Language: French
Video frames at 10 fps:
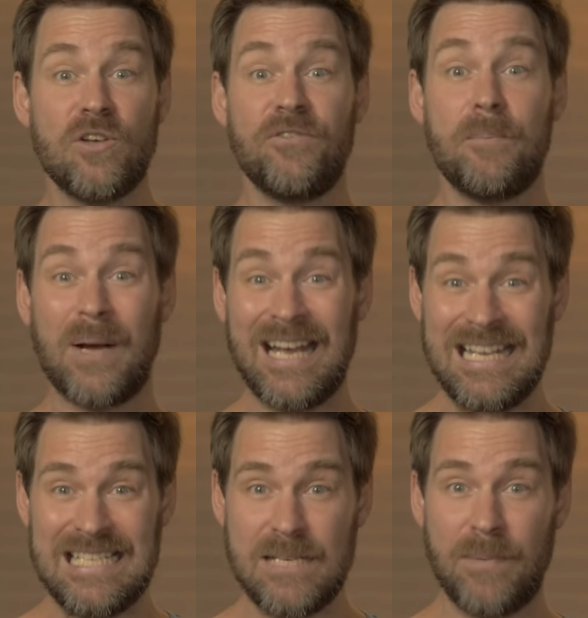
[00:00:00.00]
se fait
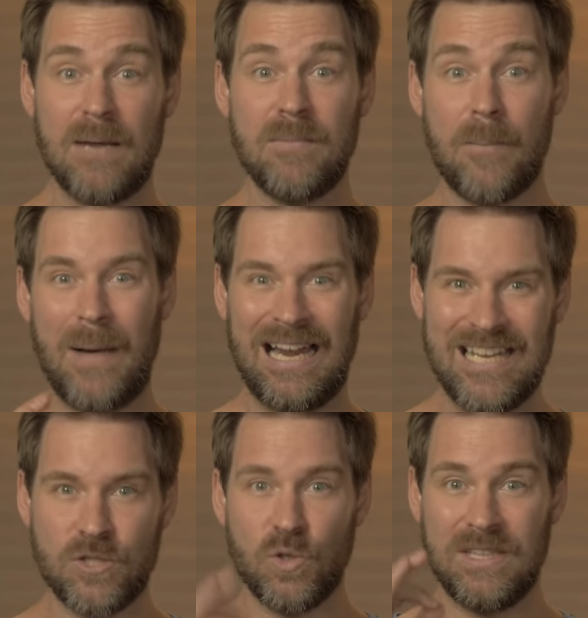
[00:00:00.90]
principalement par
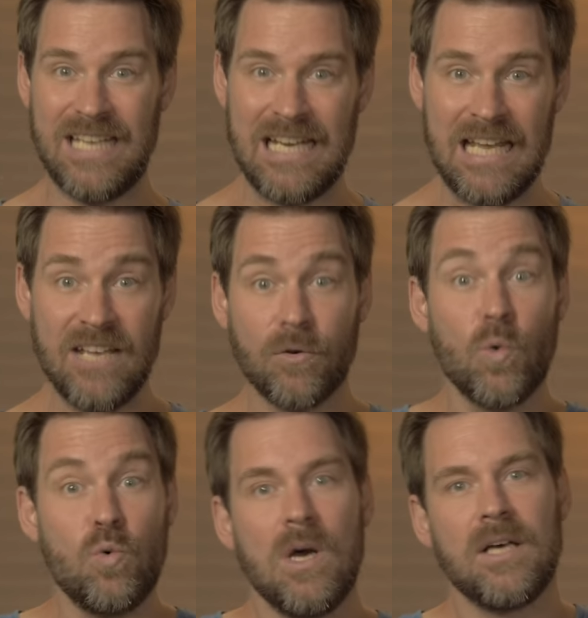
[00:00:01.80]
l'étude des livres
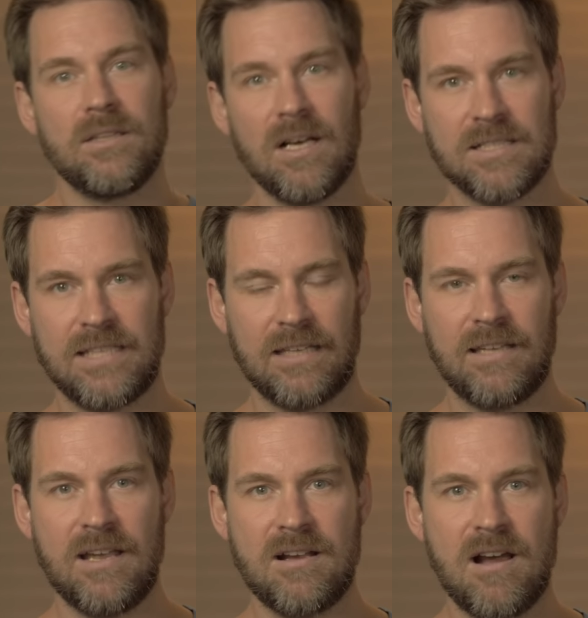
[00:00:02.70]
ou, dans
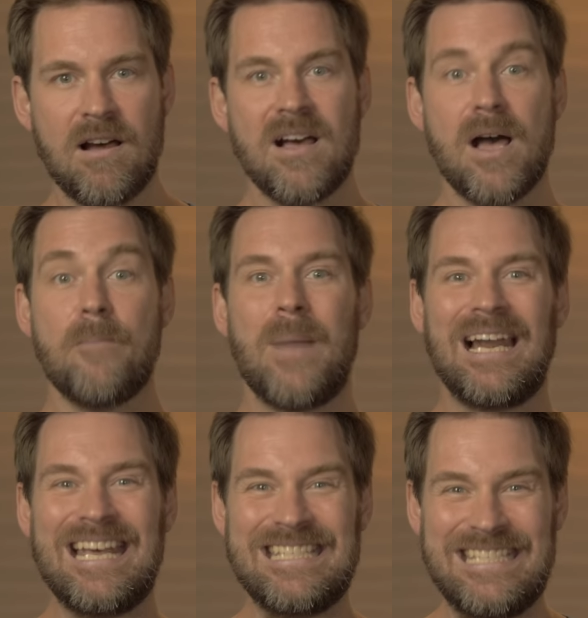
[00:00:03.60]
certains cas, par
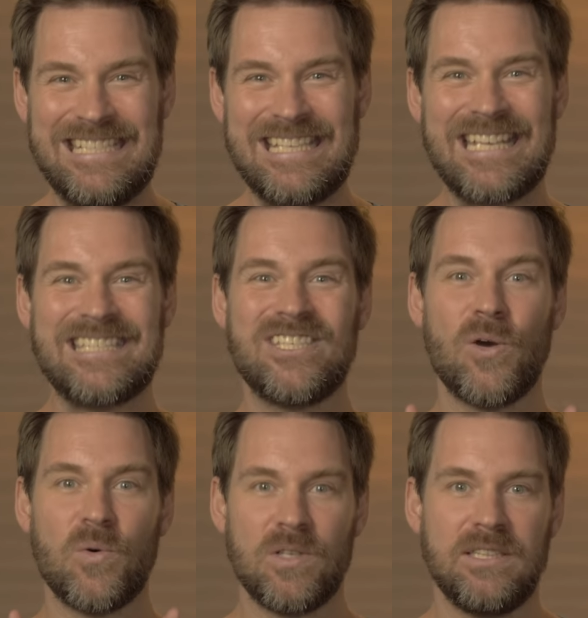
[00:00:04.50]
la
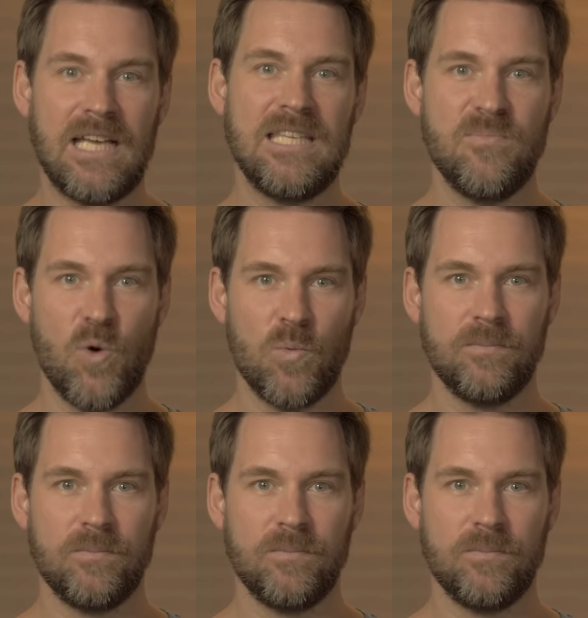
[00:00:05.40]
dissection d'animaux.